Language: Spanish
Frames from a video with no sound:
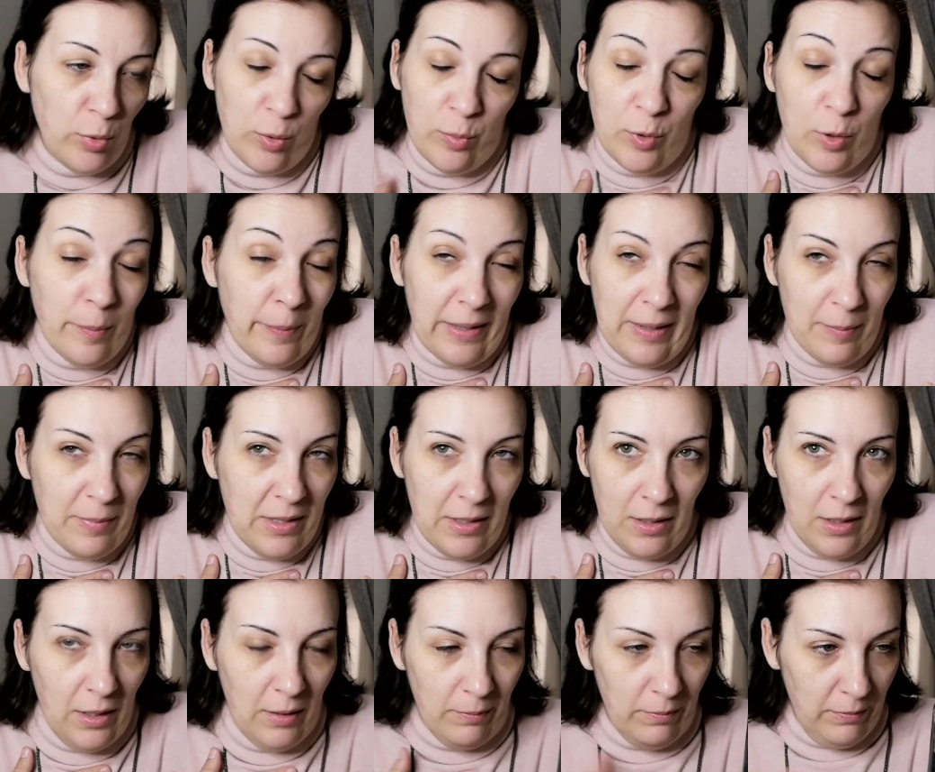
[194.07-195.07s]
por lo menos para
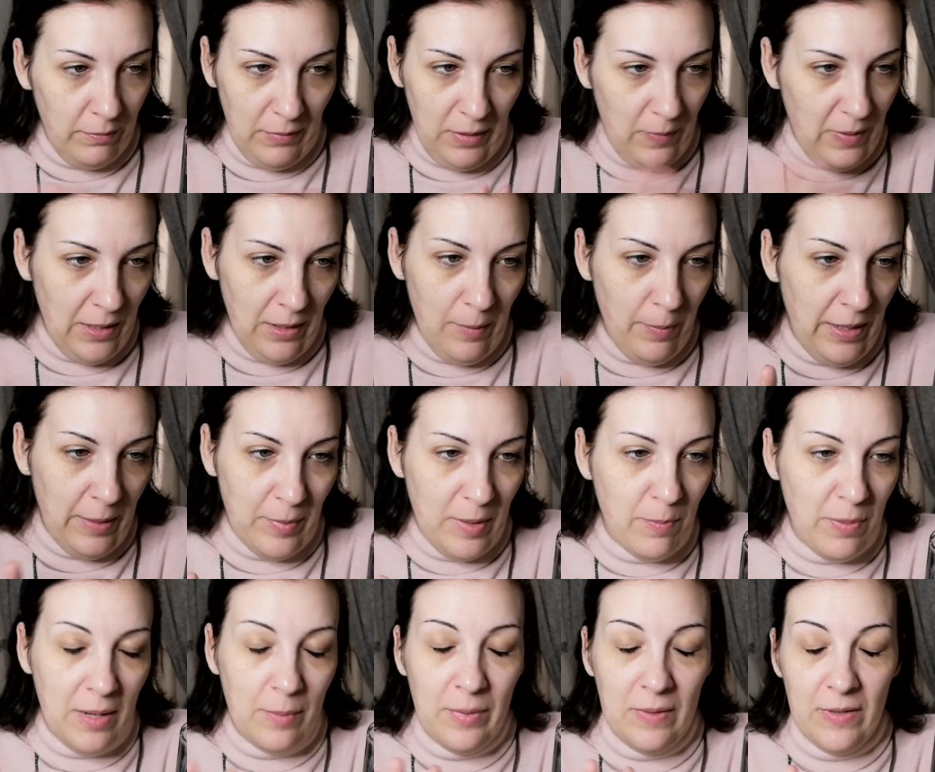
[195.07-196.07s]
mí me viene para
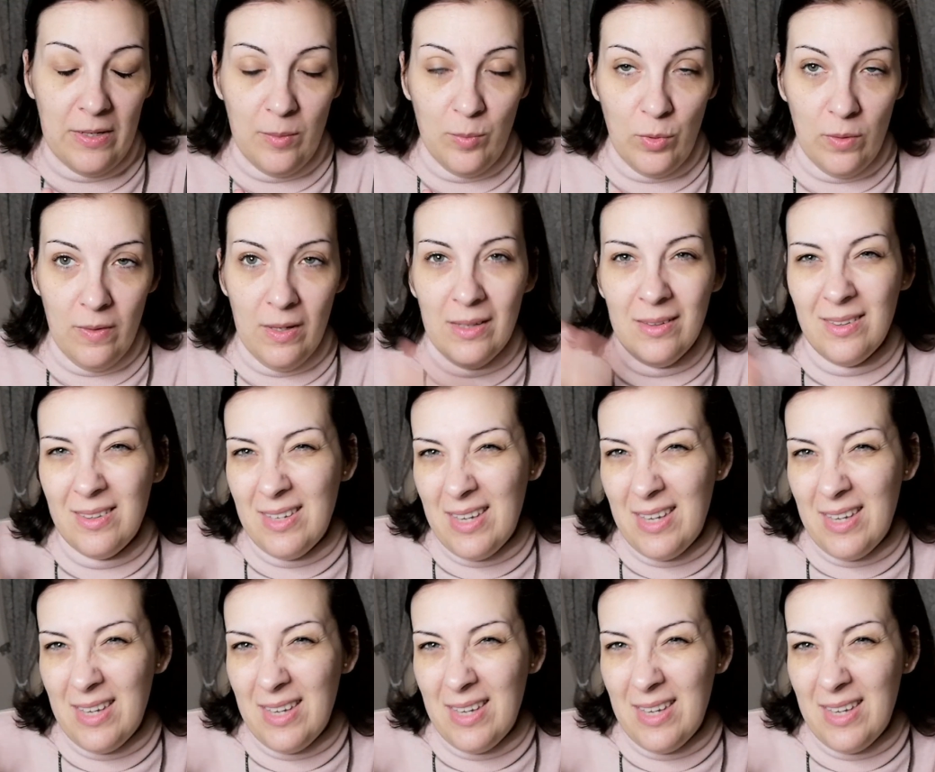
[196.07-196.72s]
mi piel, me viene muy bien.